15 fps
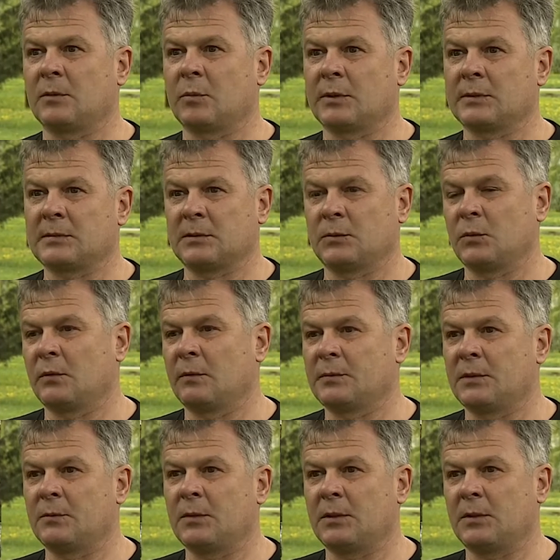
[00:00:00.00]
образцы, мы вам
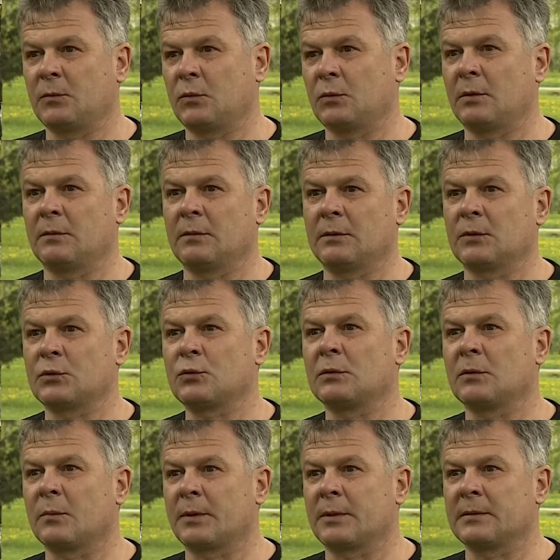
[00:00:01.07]
заменим. Ну, наверное,
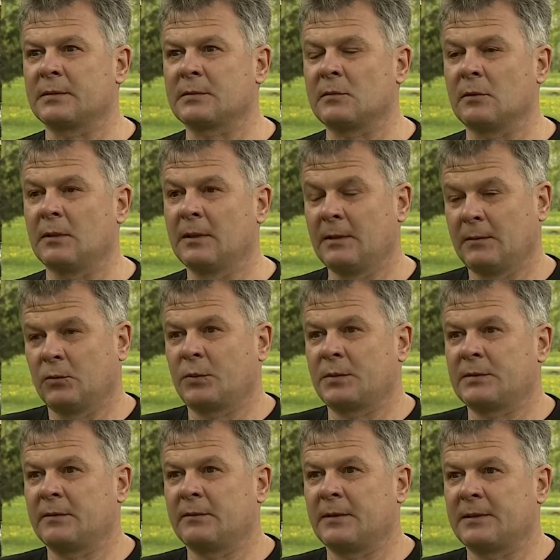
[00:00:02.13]
что-то произошло. Ну,
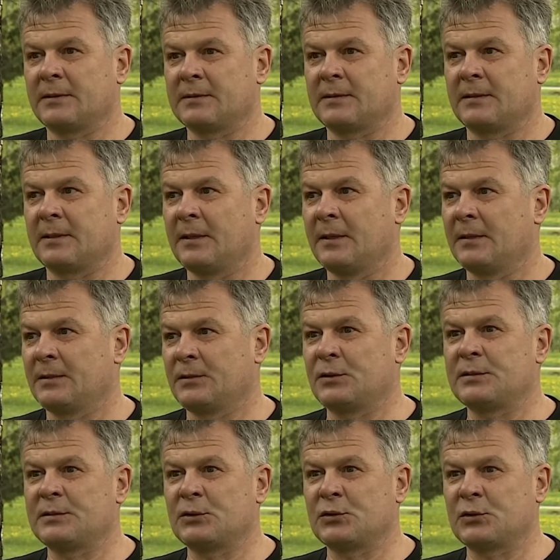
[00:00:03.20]
представляете, за
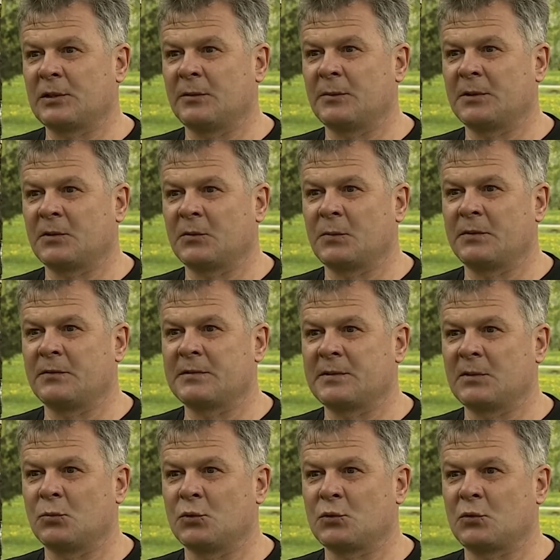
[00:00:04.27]
10 тысяч километров
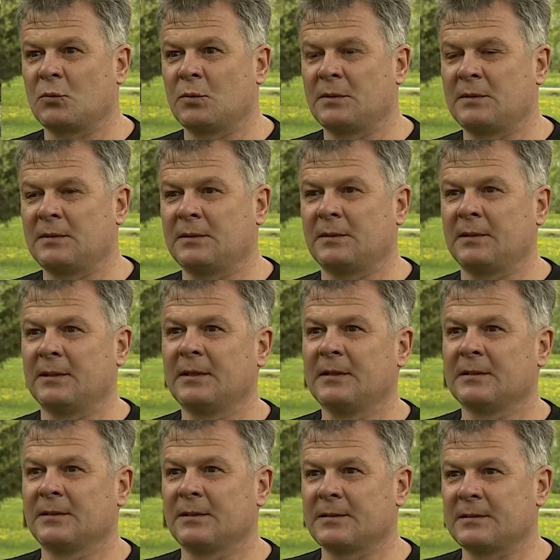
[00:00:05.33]
привезти бочку бензина,
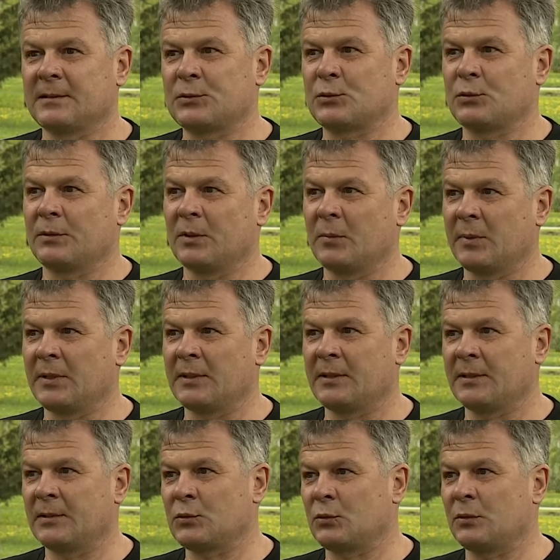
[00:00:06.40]
доказать, что она
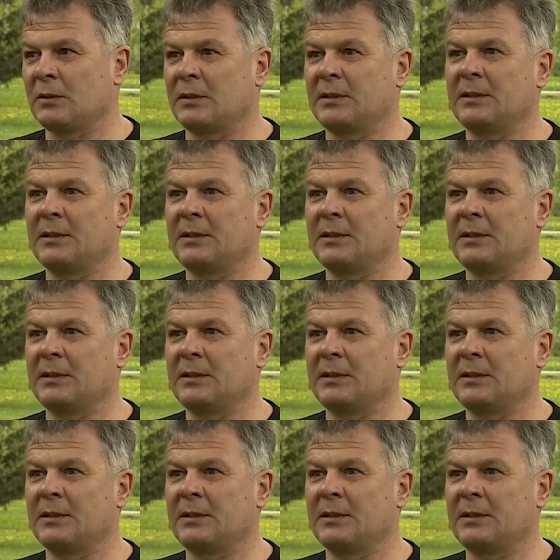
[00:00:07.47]
плохая, что она